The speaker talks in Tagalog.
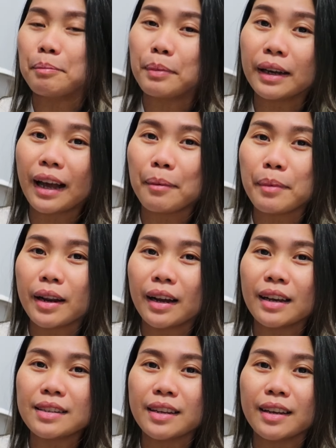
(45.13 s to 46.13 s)
Pag camera
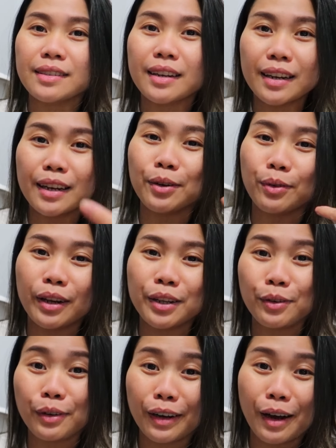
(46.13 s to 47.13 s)
kasi, sarili ko lang
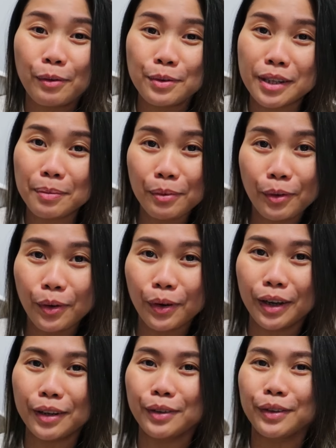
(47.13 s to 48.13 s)
yung kausap ko,
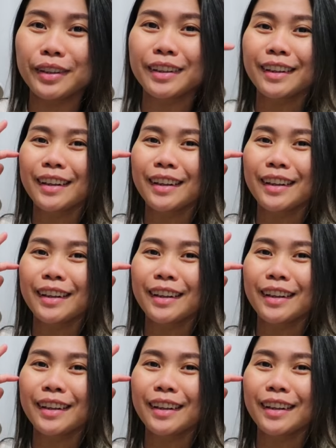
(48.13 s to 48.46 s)
ganun.